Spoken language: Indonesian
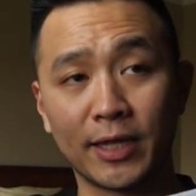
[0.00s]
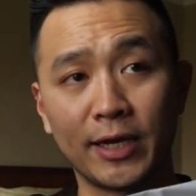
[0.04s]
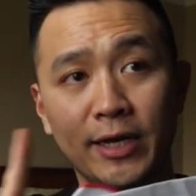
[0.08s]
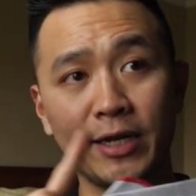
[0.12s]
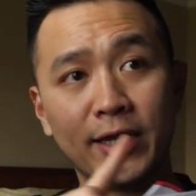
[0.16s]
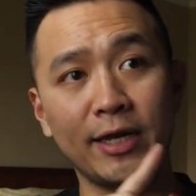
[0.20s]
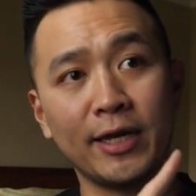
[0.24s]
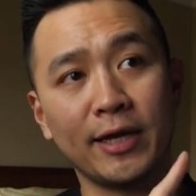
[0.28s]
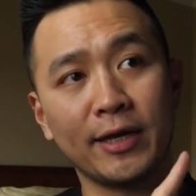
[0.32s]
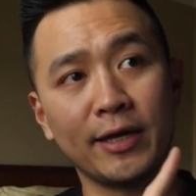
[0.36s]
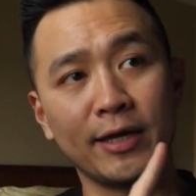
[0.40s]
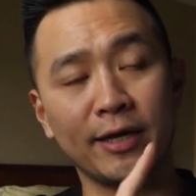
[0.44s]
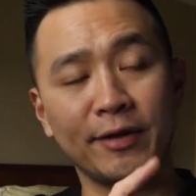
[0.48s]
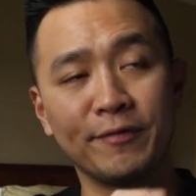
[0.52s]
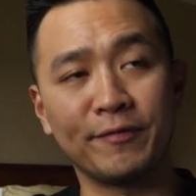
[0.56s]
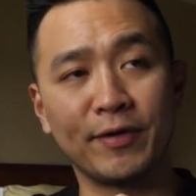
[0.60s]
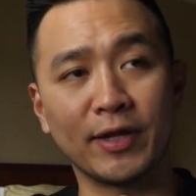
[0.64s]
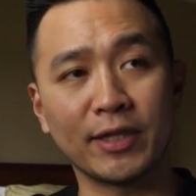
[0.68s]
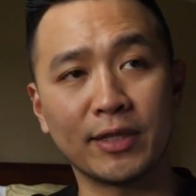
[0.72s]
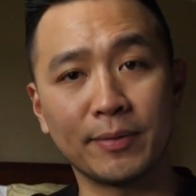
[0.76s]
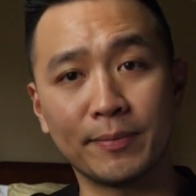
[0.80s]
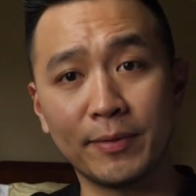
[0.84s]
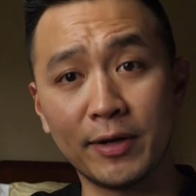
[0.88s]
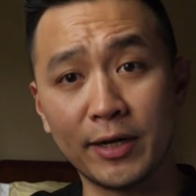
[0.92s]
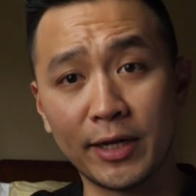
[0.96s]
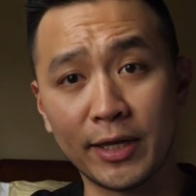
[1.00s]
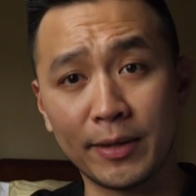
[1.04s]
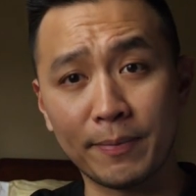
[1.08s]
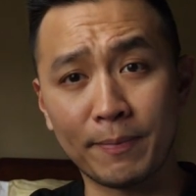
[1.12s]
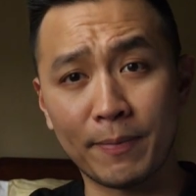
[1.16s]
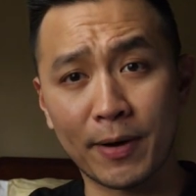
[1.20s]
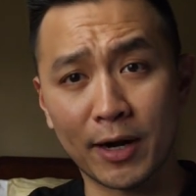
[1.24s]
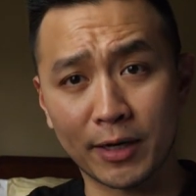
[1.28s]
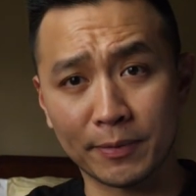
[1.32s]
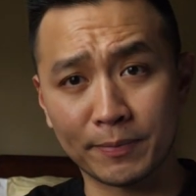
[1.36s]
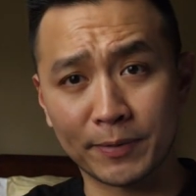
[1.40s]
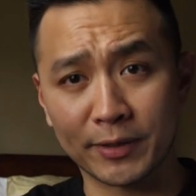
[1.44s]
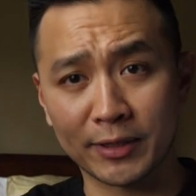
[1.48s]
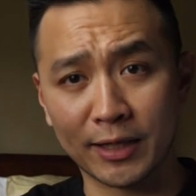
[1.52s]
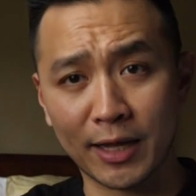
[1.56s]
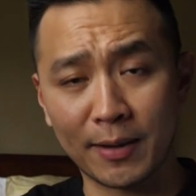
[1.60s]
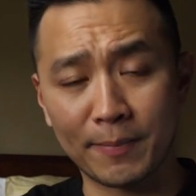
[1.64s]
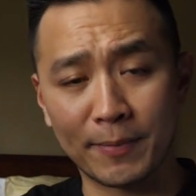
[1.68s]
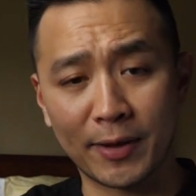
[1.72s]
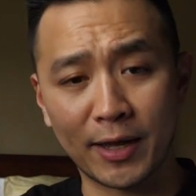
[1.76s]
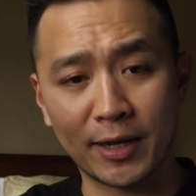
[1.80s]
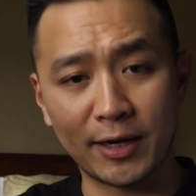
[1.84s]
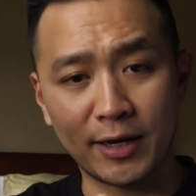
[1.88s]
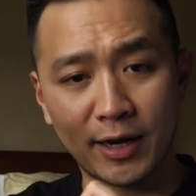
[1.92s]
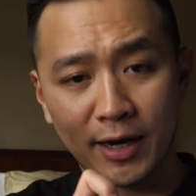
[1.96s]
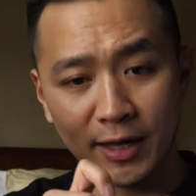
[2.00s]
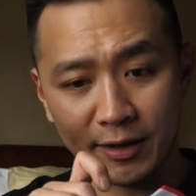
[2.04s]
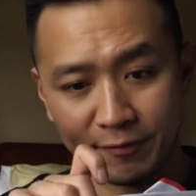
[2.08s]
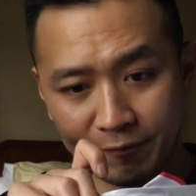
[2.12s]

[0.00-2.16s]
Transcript: Tadi inflatable di part pertama adalah